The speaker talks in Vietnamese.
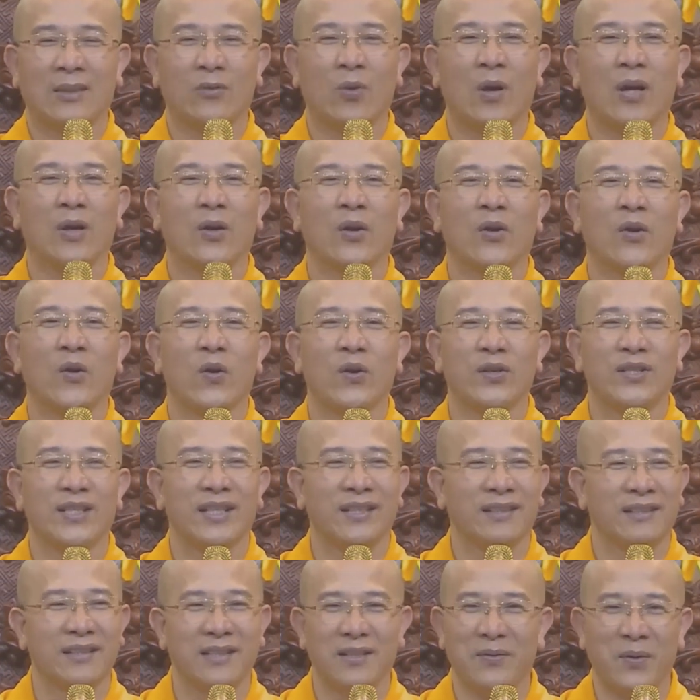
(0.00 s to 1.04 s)
thoát luân hồi
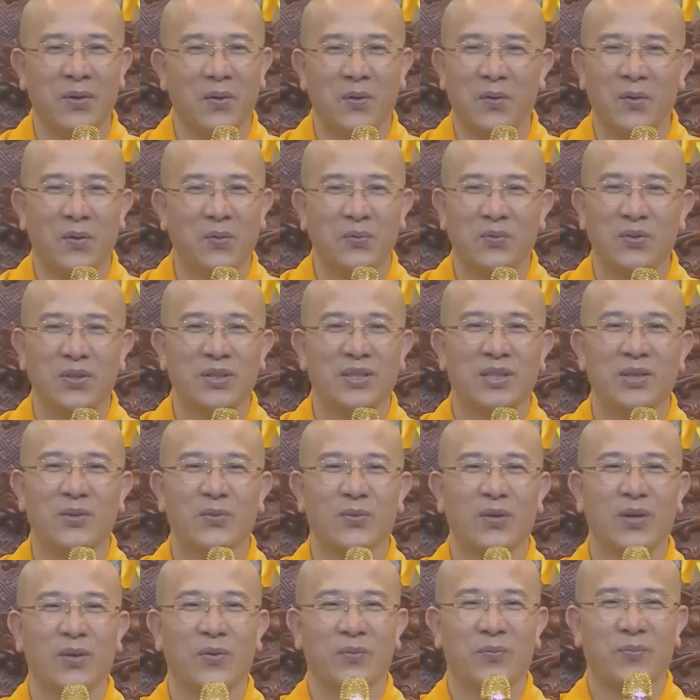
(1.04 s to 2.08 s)
sinh tử mà không chưa chịu
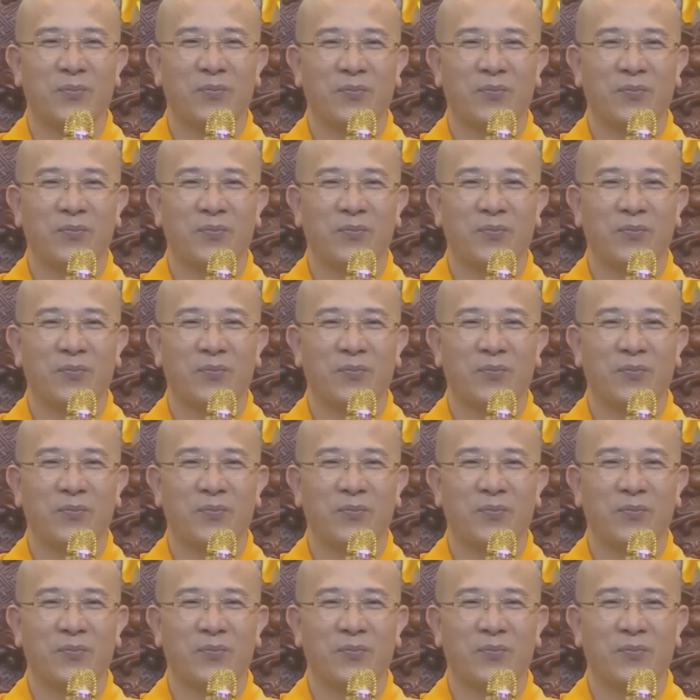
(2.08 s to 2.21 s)
đâu.